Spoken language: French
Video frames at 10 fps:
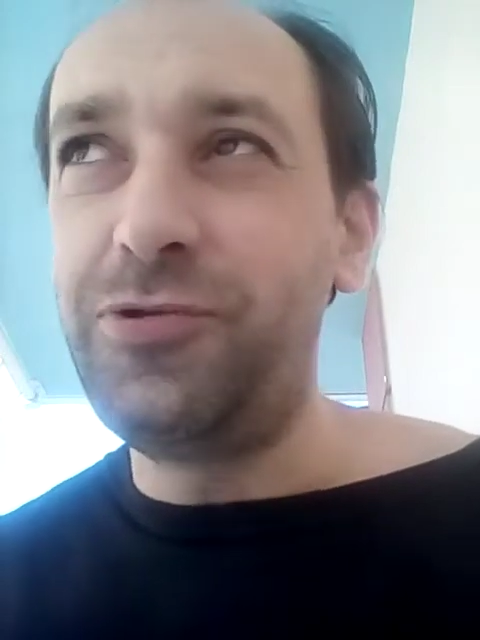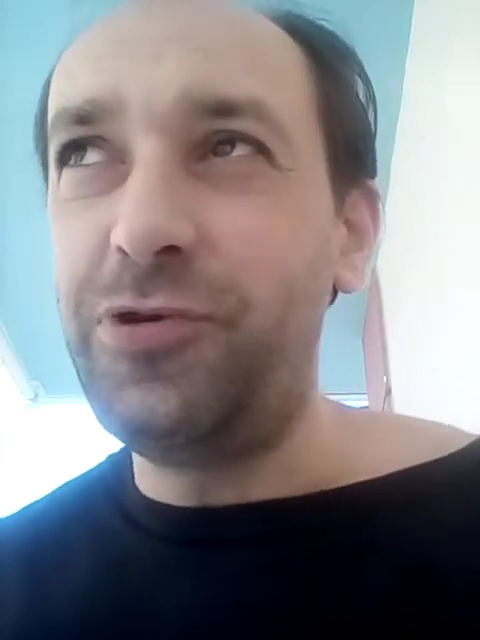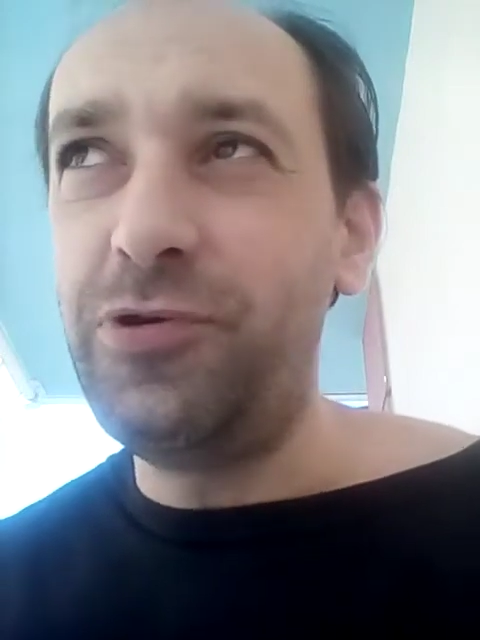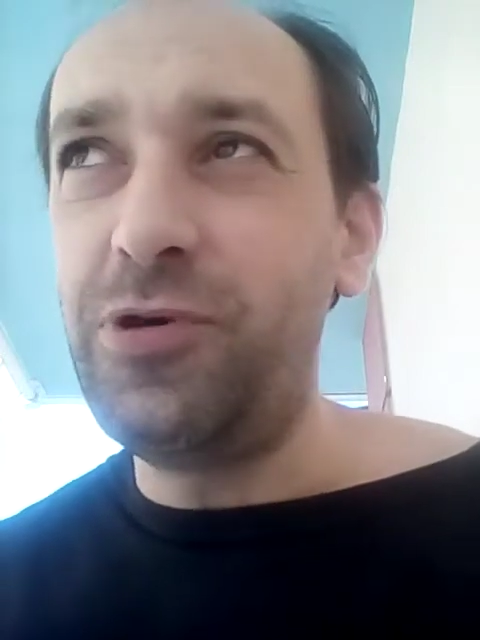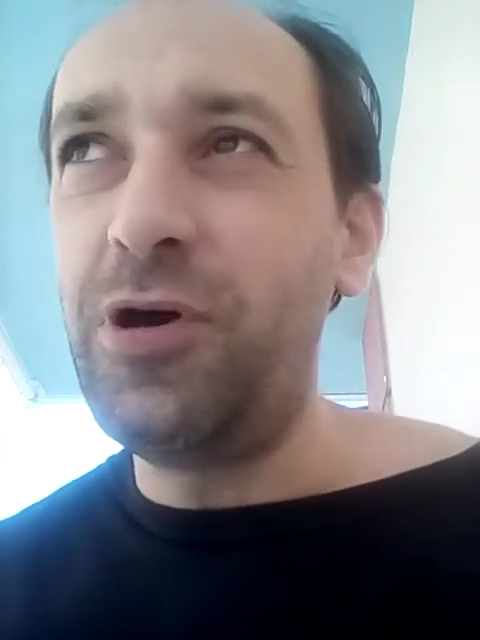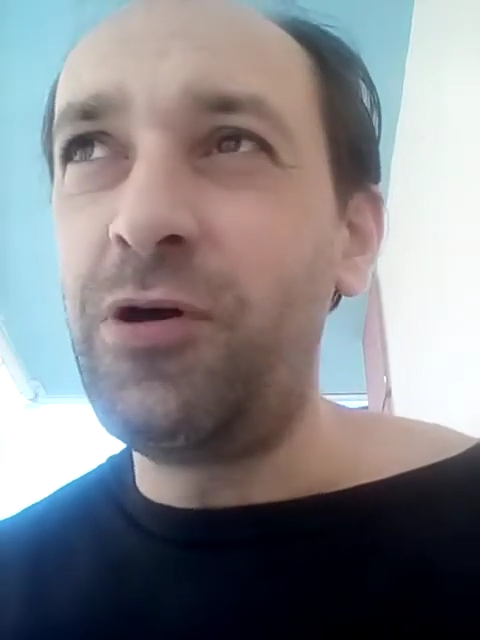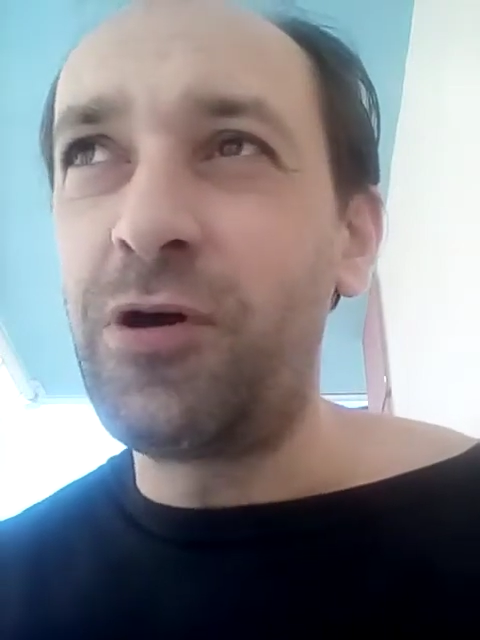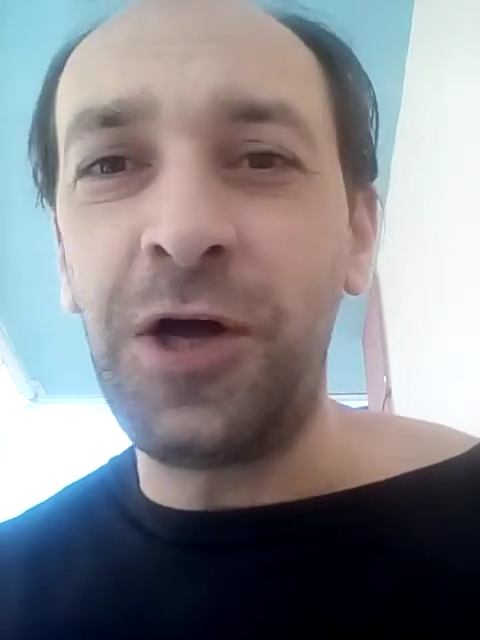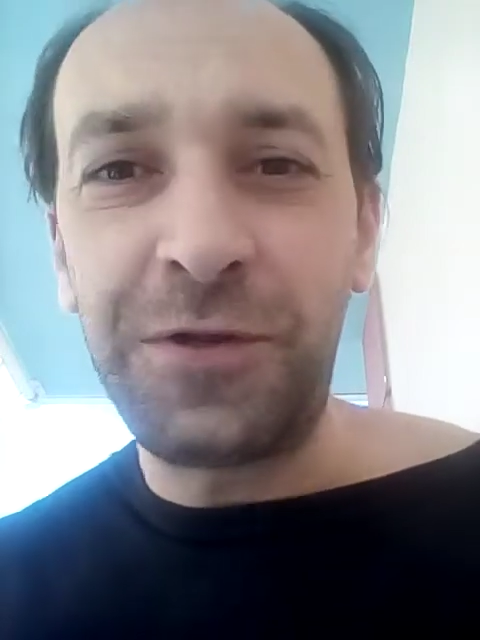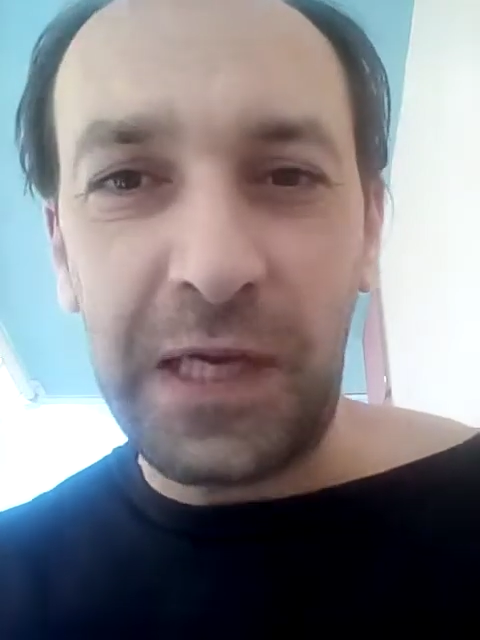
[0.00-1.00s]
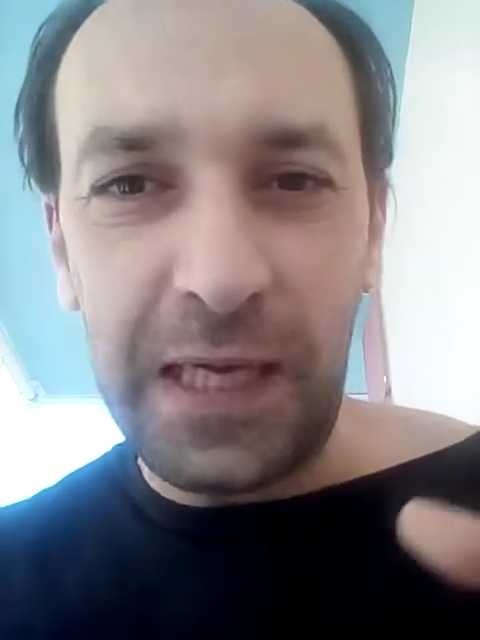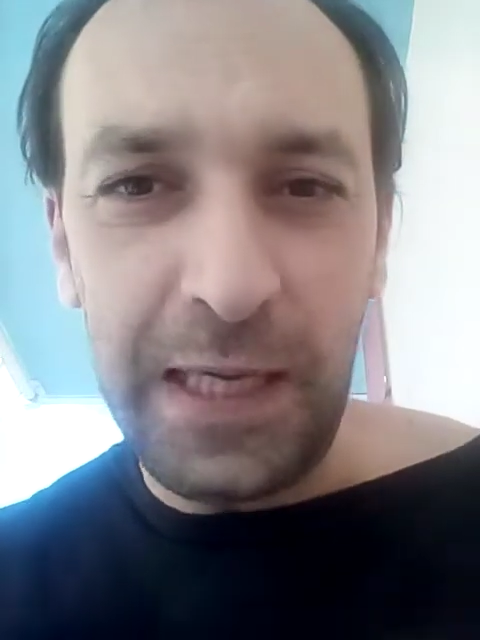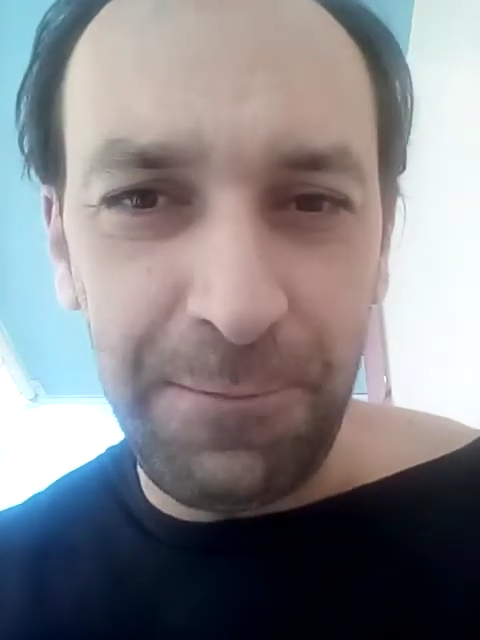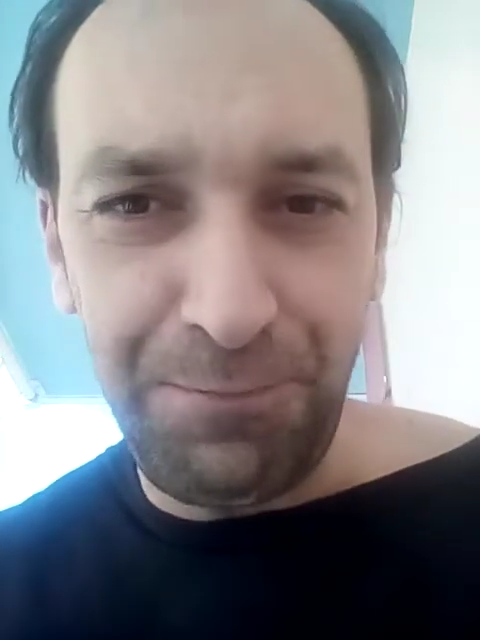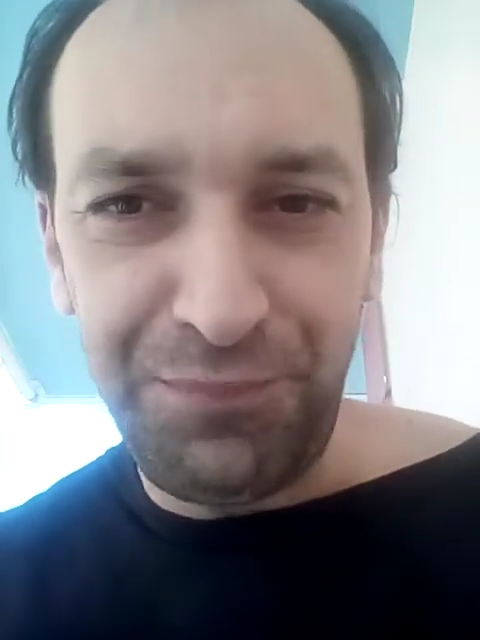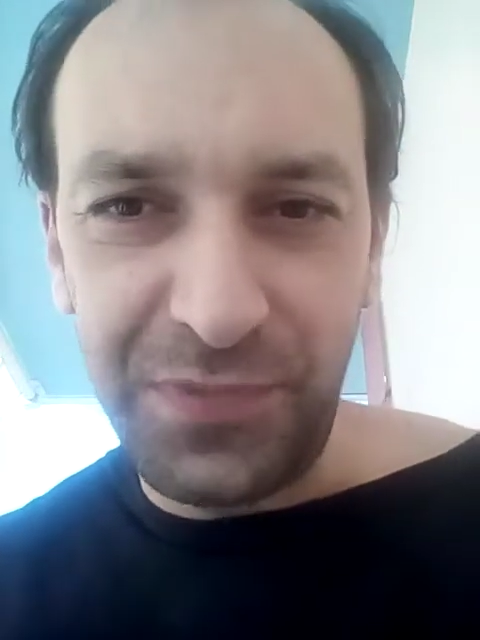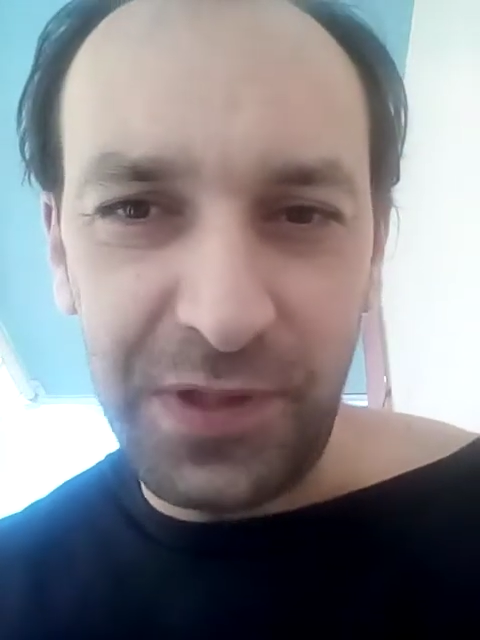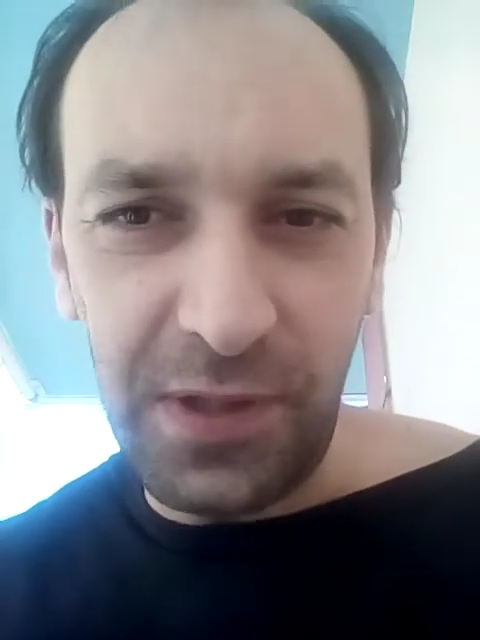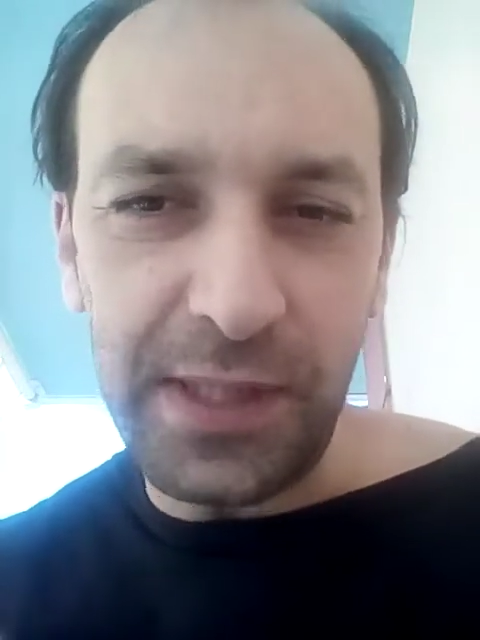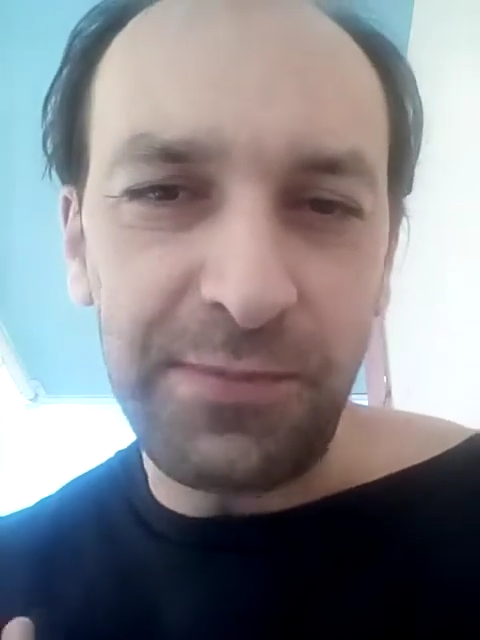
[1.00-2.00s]
de rentrer
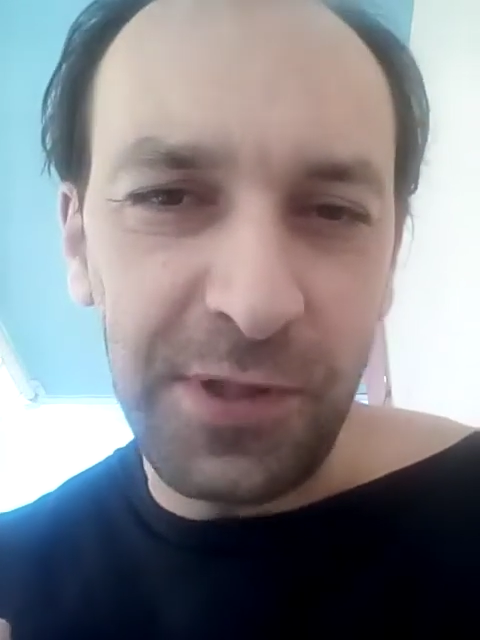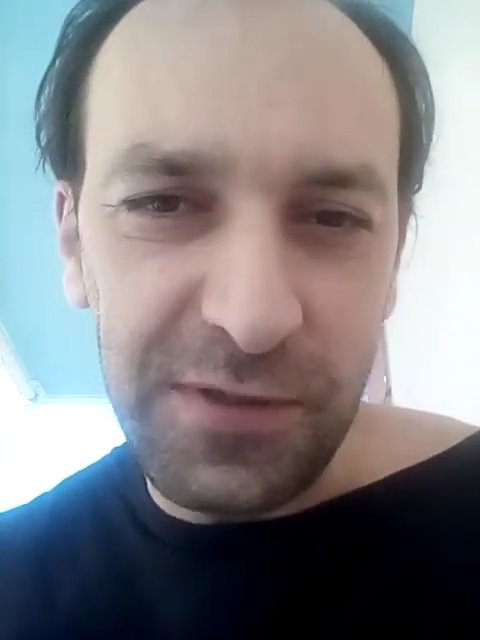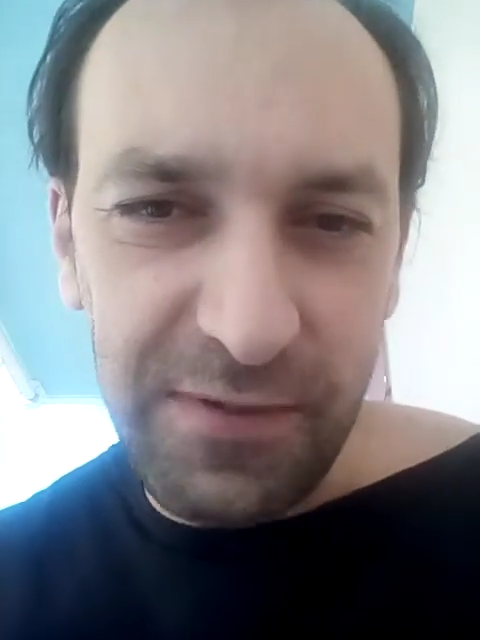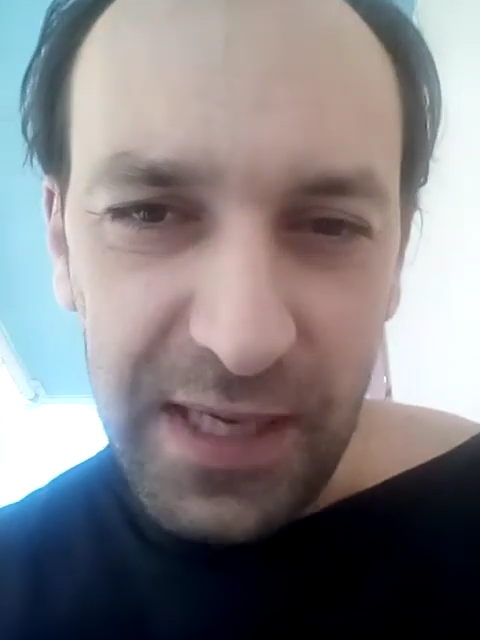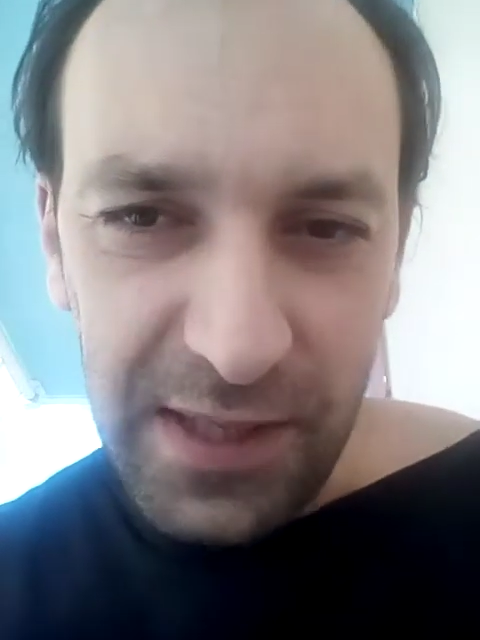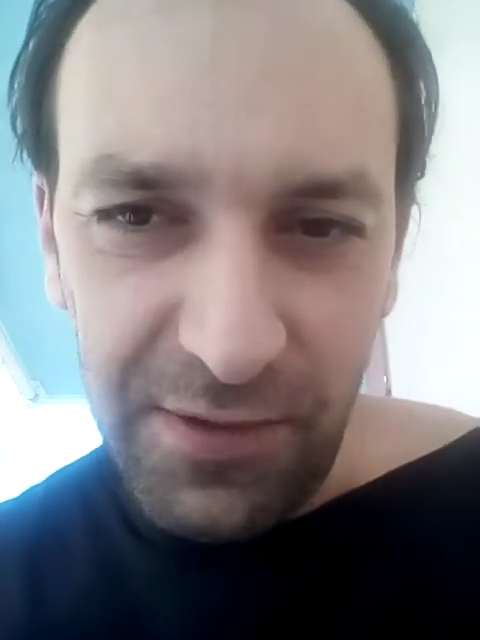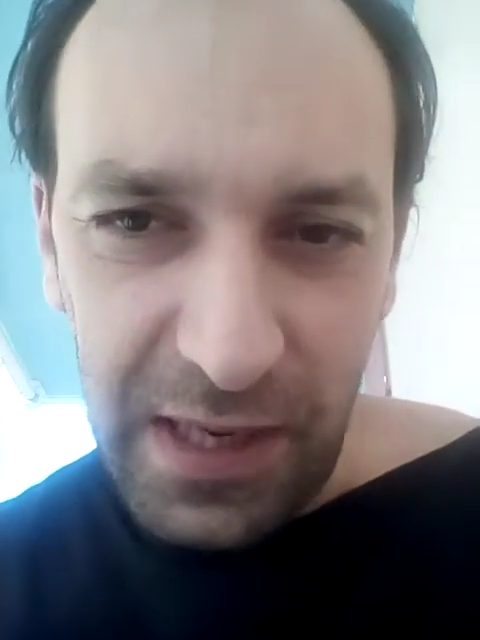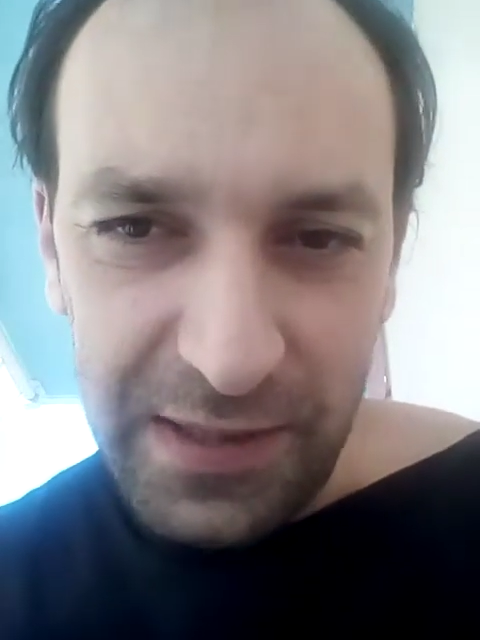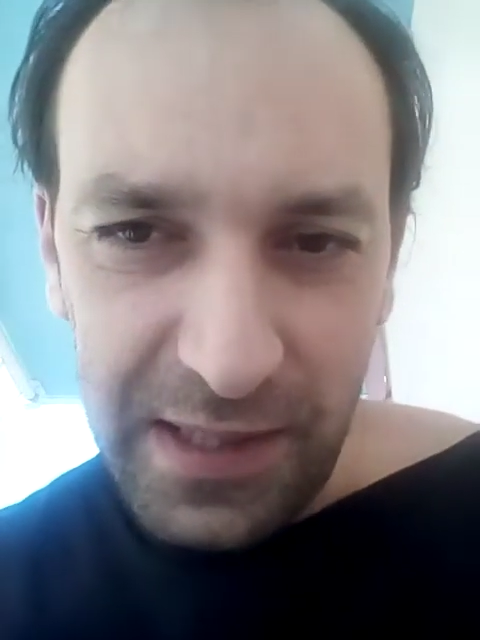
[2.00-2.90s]
dans l'atmosphère de la